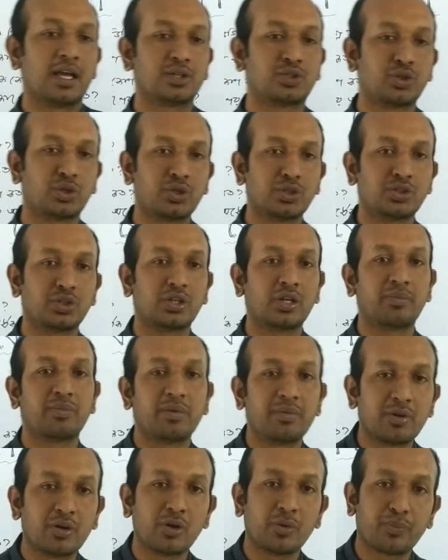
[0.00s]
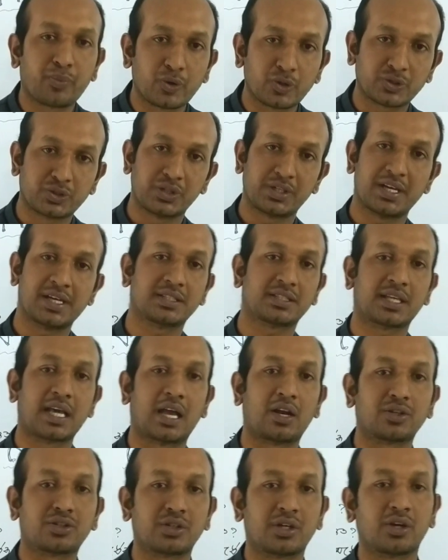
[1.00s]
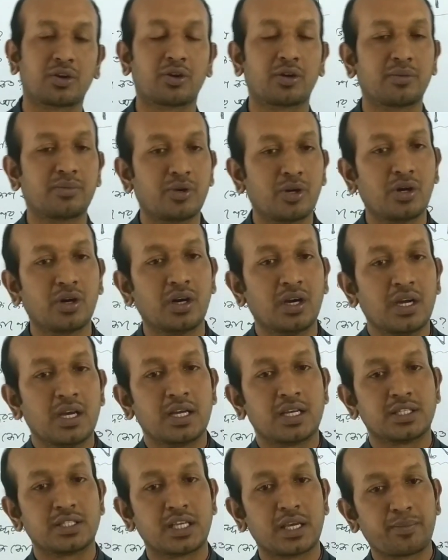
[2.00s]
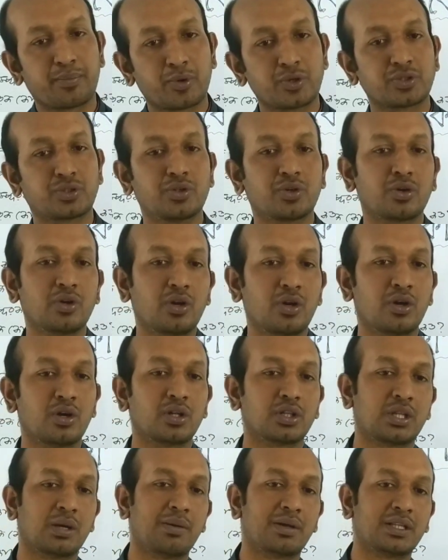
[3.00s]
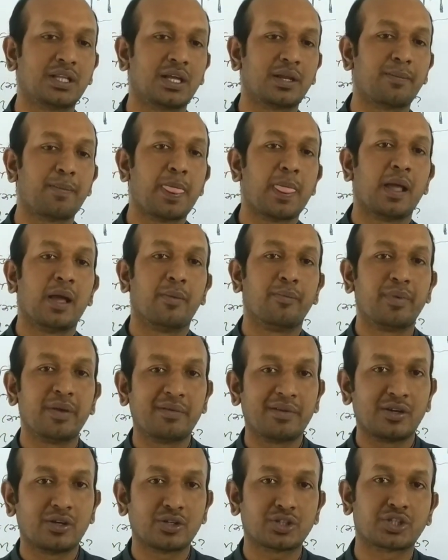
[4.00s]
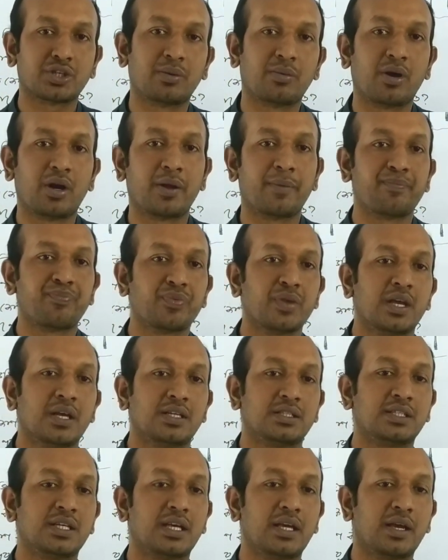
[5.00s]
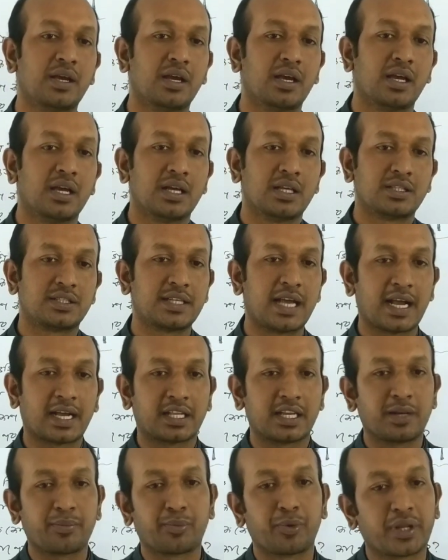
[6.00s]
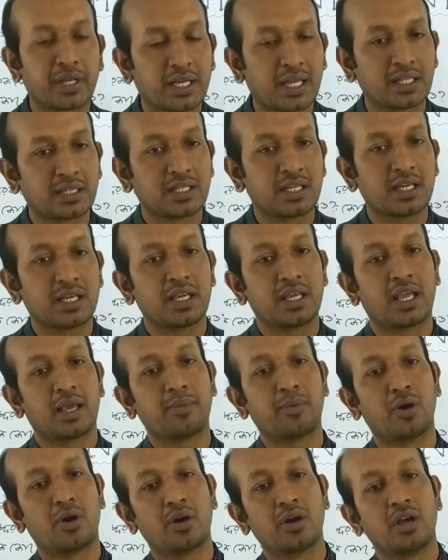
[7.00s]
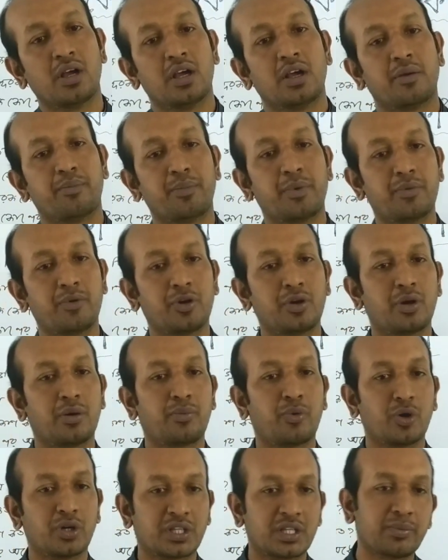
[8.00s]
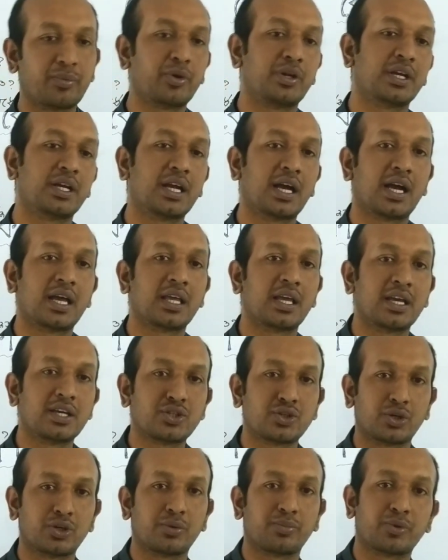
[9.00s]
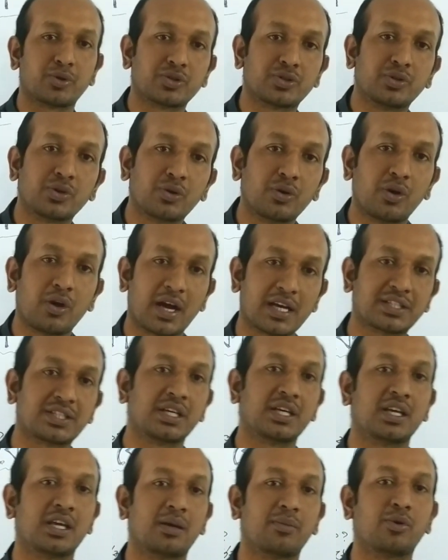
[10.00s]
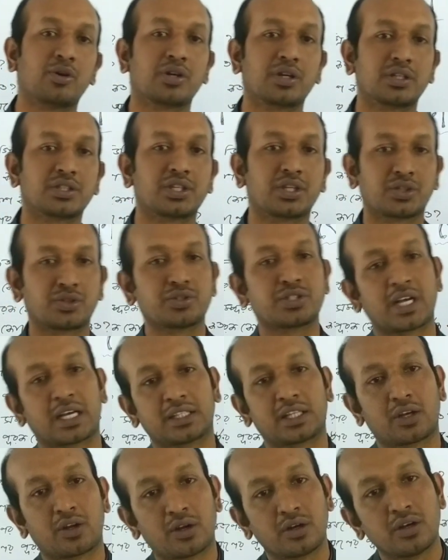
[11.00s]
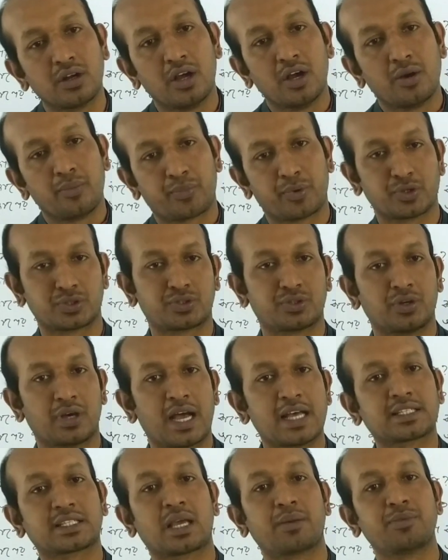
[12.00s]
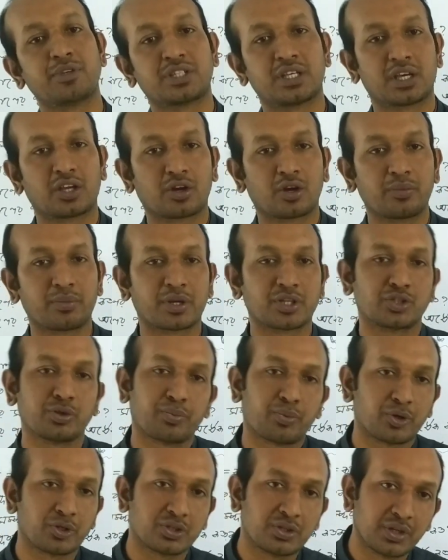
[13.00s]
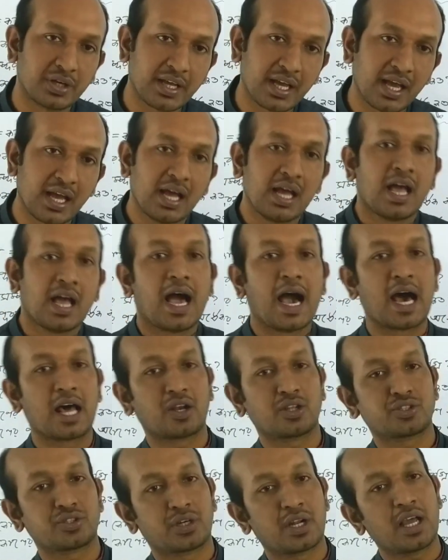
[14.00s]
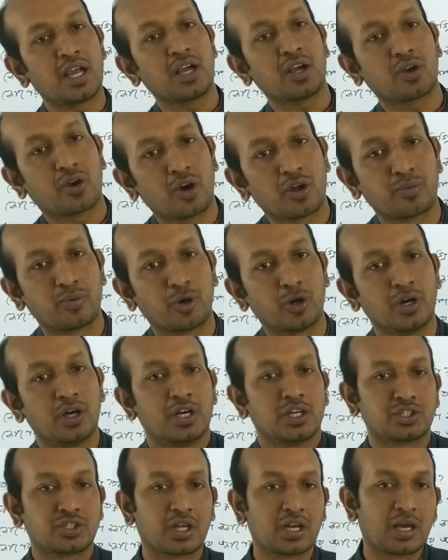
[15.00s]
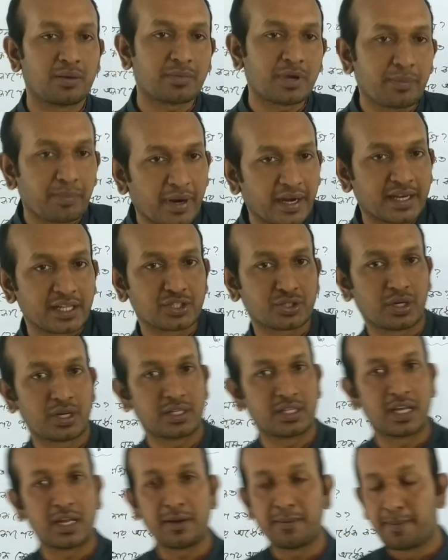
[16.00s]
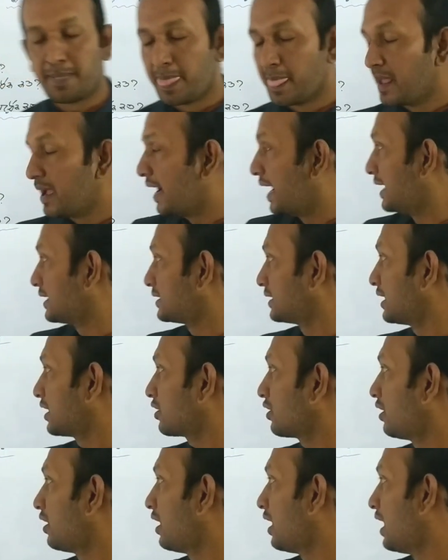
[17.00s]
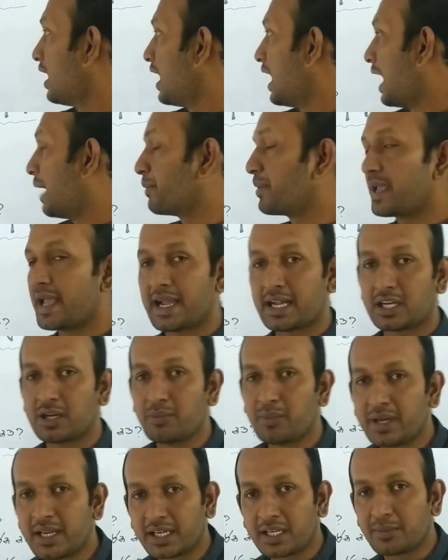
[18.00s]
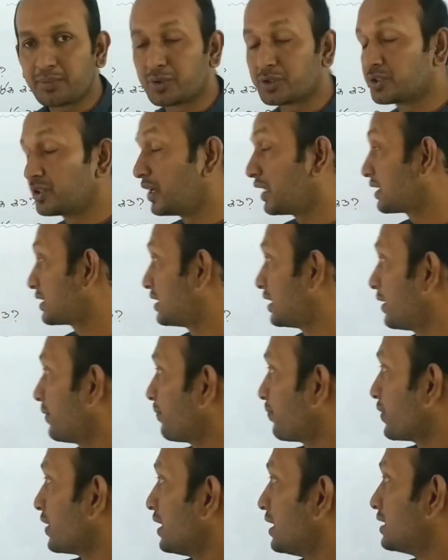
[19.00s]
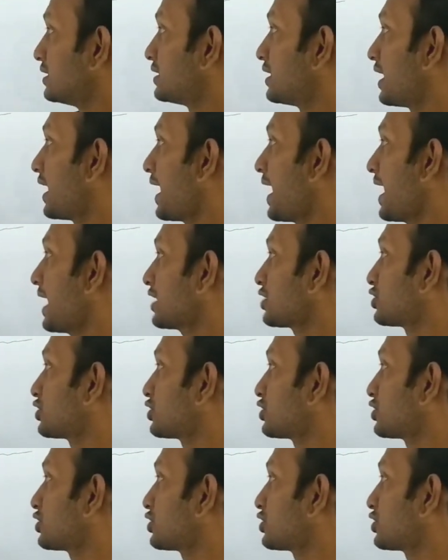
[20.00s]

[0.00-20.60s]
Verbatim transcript: ছোট ছোট বিভিন্ন প্রশ্ন নিয়ে আজকে আলোচনা করব যে প্রশ্নগুলো তোমাদের বিভিন্ন সময় যে চাকরির পরীক্ষাতে এবং বিভিন্ন ভর্তি পরীক্ষায় এই ছোট প্রশ্নগুলো আসে এবং কিছু সাধারণ প্রশ্ন আজকে আমি সেরকম কিছু প্রশ্ন নিয়ে আলোচনা করব। চলো আমরা পাঠে চলে যাই আচ্ছা দেখো আমি এক নম্বর একটি প্রশ্ন লিখছি যে এক